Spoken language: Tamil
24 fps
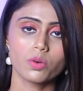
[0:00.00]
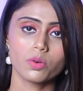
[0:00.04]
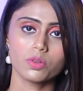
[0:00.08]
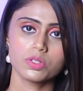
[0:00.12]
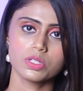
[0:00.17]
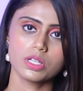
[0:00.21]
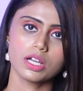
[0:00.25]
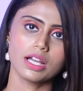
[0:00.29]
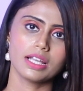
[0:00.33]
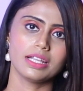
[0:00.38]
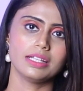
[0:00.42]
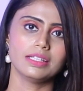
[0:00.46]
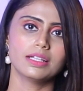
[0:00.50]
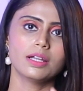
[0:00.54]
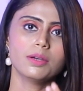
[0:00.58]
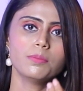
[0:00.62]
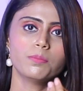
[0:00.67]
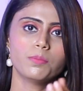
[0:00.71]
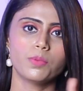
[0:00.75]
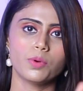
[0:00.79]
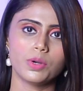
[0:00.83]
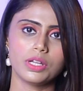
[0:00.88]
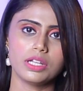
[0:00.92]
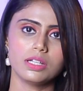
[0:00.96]
ரோஜா இதழ்
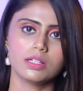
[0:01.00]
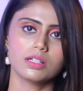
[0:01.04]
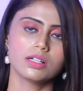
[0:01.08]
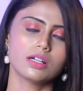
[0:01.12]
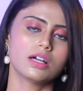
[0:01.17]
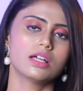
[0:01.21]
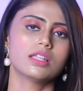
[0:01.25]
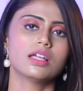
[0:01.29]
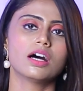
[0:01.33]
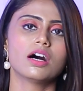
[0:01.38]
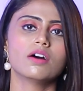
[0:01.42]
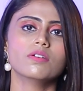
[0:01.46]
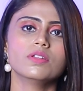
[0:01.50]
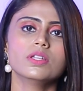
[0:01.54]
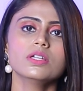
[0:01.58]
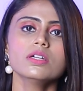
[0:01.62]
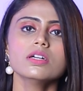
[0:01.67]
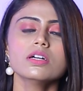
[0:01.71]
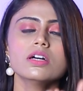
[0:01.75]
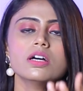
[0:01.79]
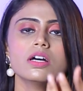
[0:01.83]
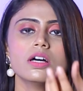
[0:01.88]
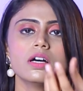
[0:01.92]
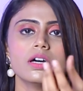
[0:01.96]
பொடி அதாவது
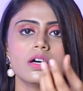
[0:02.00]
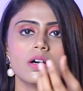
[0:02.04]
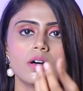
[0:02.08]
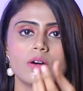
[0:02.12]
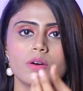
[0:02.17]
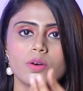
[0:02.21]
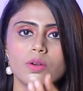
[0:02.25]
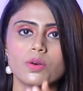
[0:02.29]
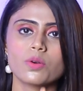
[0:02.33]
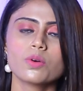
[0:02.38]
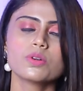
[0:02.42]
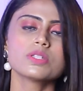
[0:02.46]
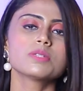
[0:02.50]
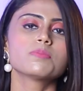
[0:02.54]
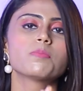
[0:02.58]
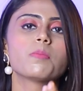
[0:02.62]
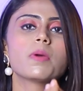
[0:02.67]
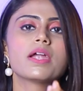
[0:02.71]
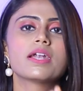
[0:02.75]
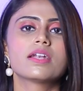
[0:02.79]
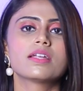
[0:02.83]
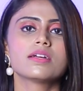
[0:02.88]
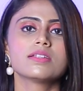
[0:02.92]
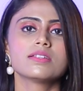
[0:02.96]
ரோஸ்
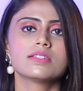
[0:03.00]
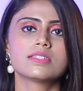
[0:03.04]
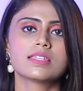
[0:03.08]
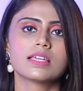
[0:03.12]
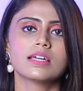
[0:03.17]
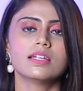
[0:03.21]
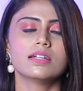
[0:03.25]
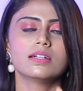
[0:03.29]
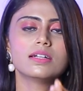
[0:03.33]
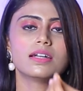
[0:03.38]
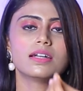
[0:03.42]
பெட்டல்ஸை